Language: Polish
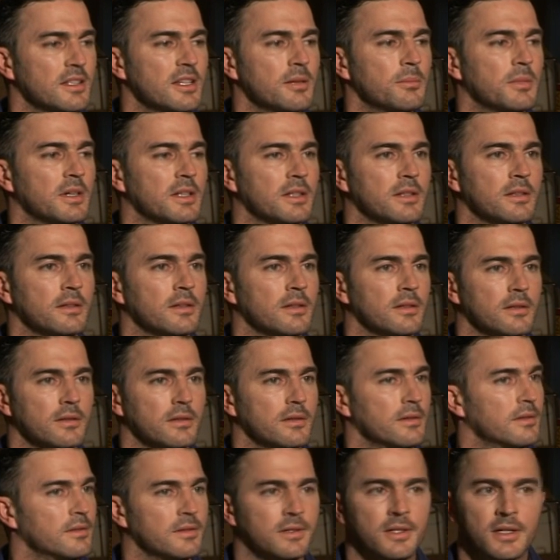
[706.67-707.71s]
Nie ma
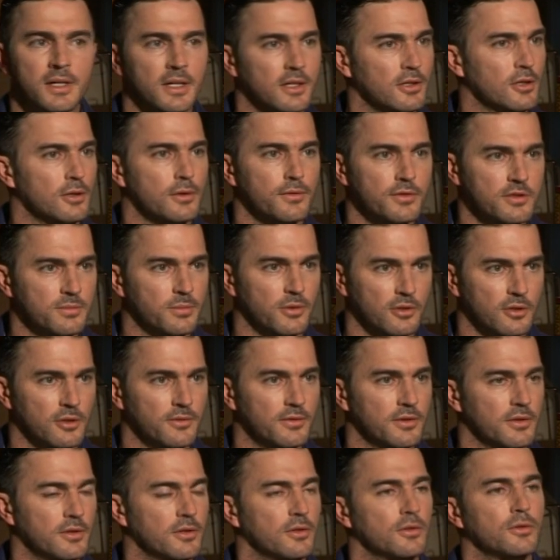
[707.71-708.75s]
dyrektorów
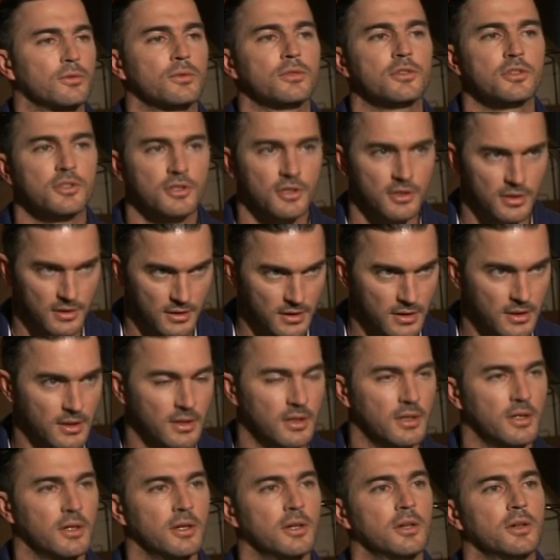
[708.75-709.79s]
sportowych, którzy się
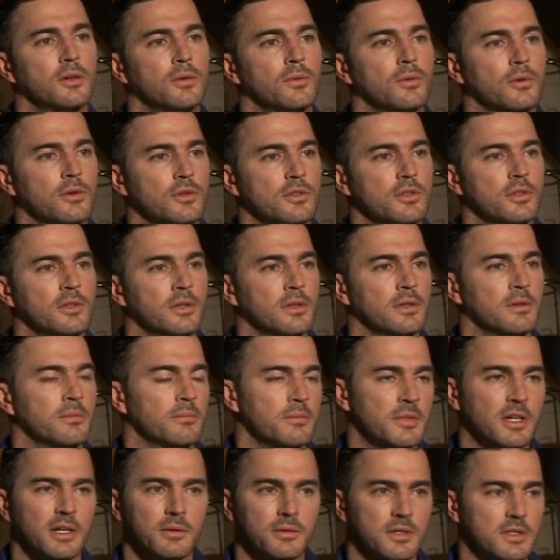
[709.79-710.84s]
urodzili.
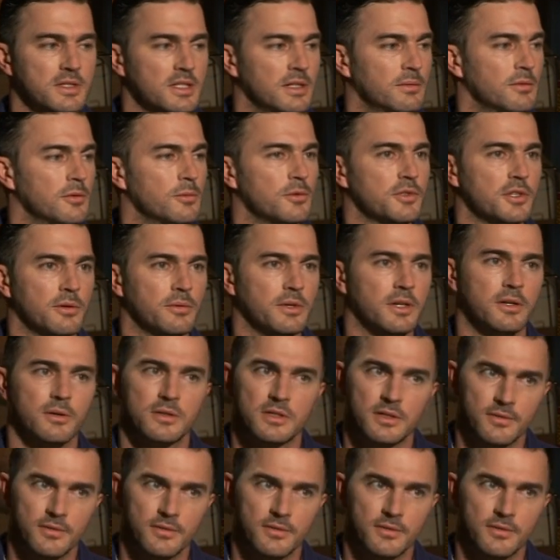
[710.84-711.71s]
Michał tak samo musiał jako